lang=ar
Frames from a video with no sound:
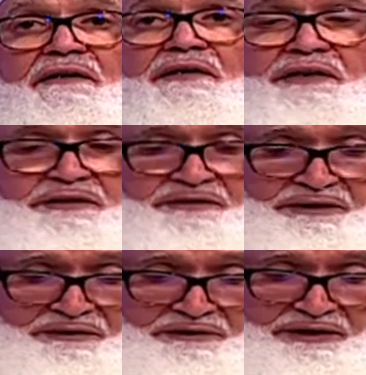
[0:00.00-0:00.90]
إن
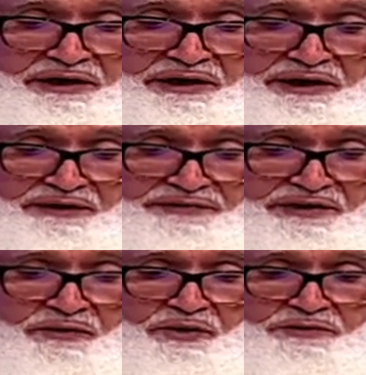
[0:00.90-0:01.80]
الله
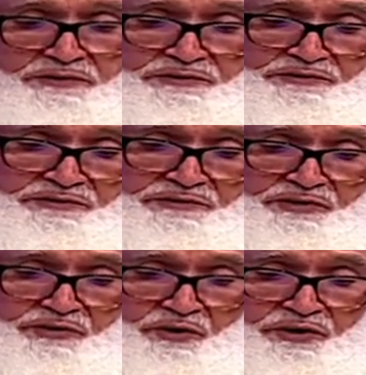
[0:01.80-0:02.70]
رفيق
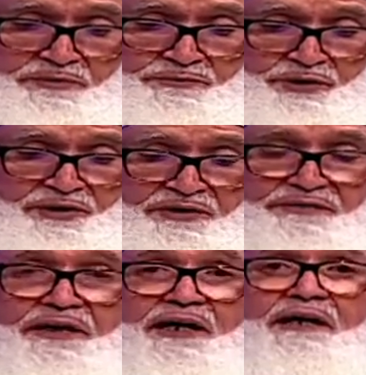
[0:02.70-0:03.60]
يحب
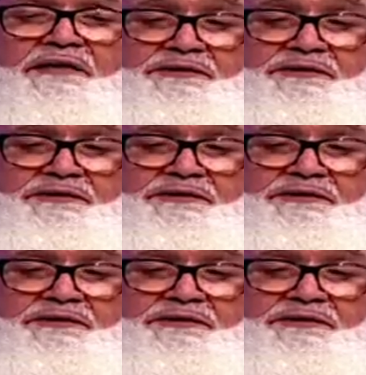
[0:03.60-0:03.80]
الرفق